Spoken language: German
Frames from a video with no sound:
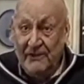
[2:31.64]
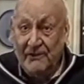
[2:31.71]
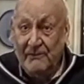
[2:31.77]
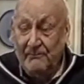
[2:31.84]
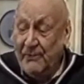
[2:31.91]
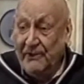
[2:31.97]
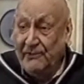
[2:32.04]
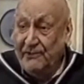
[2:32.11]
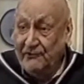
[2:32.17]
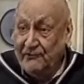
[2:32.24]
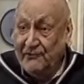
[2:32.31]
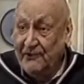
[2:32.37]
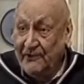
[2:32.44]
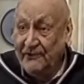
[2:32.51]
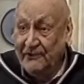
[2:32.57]
Sie sind
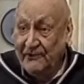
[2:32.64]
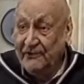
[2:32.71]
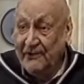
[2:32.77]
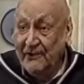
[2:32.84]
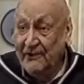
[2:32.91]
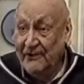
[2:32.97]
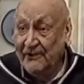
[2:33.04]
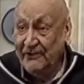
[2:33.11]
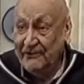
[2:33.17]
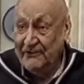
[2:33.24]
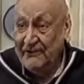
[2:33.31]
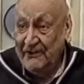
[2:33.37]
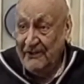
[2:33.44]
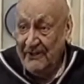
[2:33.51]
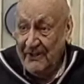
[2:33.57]
plötzlich da, die Gedanken.
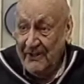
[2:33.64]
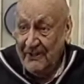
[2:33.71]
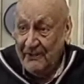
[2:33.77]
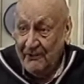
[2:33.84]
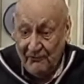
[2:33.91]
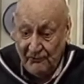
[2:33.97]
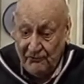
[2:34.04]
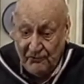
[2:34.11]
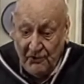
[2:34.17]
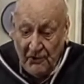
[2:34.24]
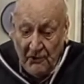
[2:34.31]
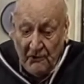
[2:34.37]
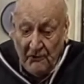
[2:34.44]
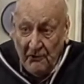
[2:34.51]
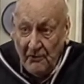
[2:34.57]
Nicht? Das,
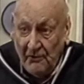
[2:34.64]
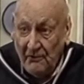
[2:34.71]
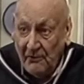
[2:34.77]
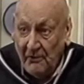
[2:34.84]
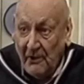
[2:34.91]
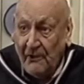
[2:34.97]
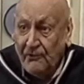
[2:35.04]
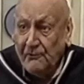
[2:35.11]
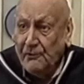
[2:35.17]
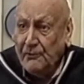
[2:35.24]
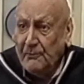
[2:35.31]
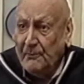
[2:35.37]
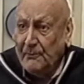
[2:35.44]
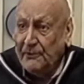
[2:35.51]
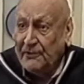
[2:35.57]
aus dem
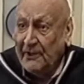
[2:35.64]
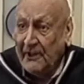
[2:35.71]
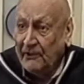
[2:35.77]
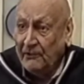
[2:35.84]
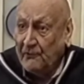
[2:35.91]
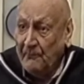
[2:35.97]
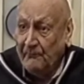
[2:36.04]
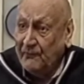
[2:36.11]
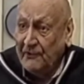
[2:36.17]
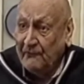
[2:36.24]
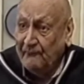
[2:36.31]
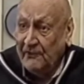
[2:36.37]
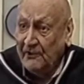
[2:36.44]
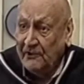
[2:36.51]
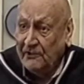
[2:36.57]
Unterbewusstsein kommt
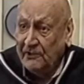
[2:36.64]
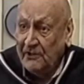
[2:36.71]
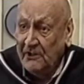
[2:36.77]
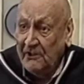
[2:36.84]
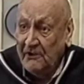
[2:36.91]
sehr vieles.